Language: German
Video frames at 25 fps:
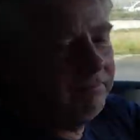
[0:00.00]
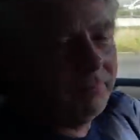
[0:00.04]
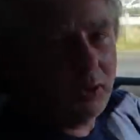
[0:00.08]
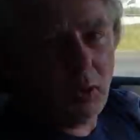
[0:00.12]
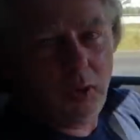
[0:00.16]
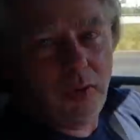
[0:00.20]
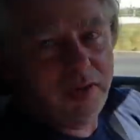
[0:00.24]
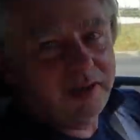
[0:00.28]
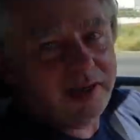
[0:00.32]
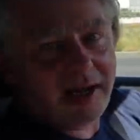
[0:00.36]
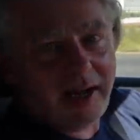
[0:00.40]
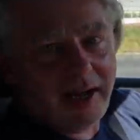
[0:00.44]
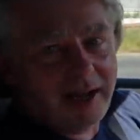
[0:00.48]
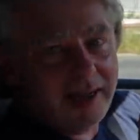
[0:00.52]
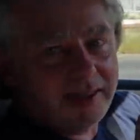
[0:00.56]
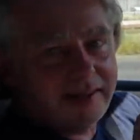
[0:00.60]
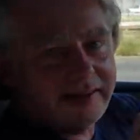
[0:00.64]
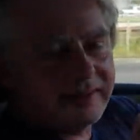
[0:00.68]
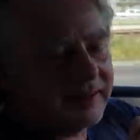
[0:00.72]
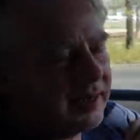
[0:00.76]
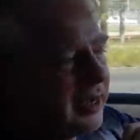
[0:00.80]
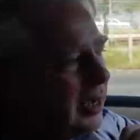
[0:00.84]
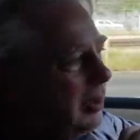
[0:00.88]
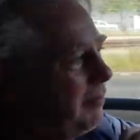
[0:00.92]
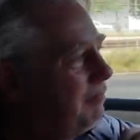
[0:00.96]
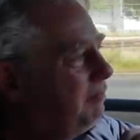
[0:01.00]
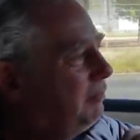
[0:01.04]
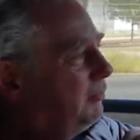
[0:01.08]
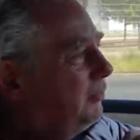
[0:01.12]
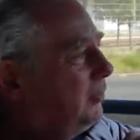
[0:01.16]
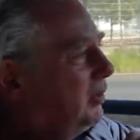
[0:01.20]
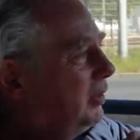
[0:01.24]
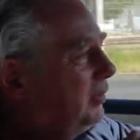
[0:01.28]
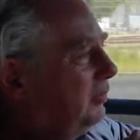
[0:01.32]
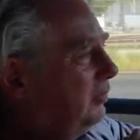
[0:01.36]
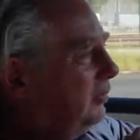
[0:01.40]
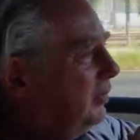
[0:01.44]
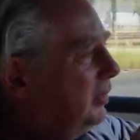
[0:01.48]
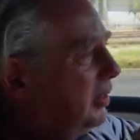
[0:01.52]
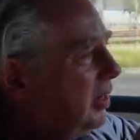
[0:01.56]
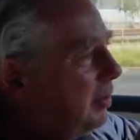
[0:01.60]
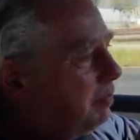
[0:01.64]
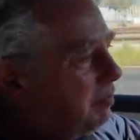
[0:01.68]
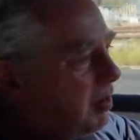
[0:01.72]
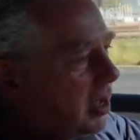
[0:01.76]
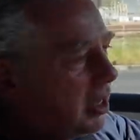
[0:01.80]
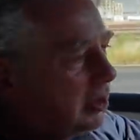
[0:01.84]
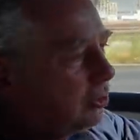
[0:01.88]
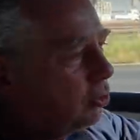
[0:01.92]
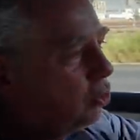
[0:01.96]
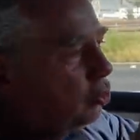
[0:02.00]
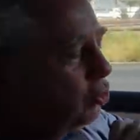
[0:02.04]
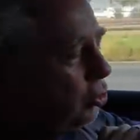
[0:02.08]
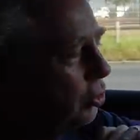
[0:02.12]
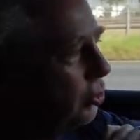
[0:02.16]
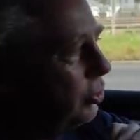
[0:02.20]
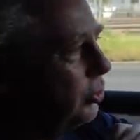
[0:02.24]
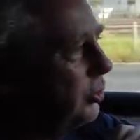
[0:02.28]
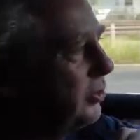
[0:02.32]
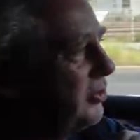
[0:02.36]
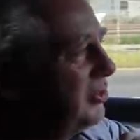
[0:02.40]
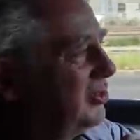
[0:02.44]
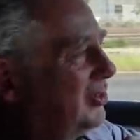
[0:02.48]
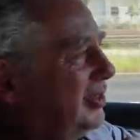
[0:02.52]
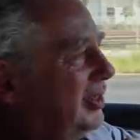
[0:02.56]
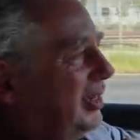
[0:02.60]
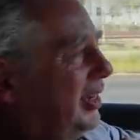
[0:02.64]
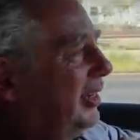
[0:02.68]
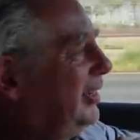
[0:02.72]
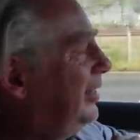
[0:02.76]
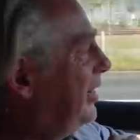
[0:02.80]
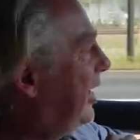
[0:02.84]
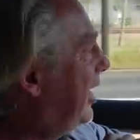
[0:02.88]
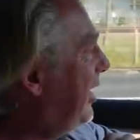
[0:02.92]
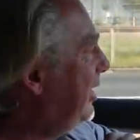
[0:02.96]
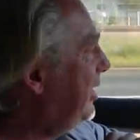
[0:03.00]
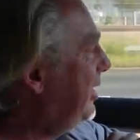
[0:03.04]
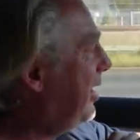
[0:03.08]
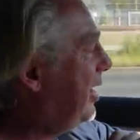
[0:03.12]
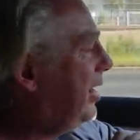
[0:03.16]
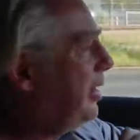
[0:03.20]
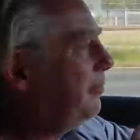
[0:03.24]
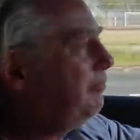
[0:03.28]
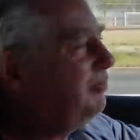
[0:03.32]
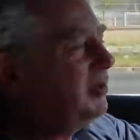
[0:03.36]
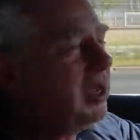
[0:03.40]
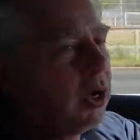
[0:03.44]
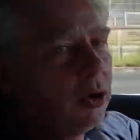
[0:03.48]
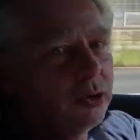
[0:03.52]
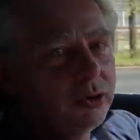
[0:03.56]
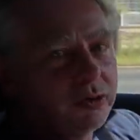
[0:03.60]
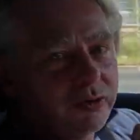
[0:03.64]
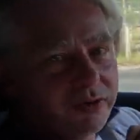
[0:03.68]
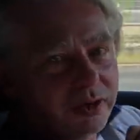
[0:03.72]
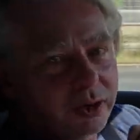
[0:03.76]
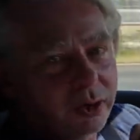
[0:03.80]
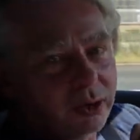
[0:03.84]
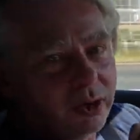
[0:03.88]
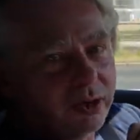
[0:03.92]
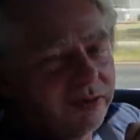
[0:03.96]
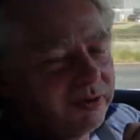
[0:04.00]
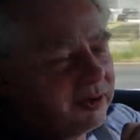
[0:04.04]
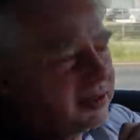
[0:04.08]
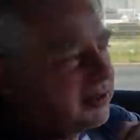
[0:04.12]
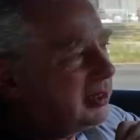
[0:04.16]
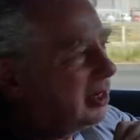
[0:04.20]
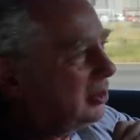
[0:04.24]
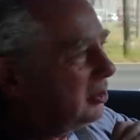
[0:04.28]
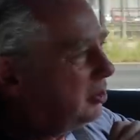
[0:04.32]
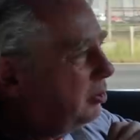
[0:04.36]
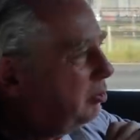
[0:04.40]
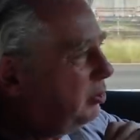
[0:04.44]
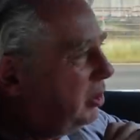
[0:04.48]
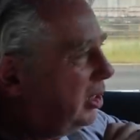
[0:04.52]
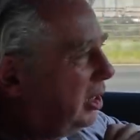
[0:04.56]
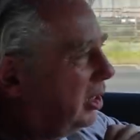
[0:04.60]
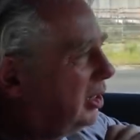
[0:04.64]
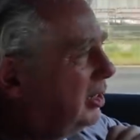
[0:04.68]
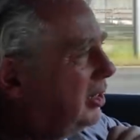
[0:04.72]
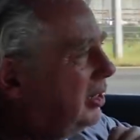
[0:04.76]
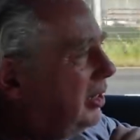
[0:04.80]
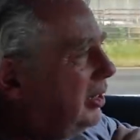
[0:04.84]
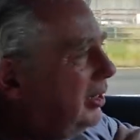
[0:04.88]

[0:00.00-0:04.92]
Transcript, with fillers: unterhaltsam, der praktische Nutzen, naja, der Autoverkäufer sagte mir,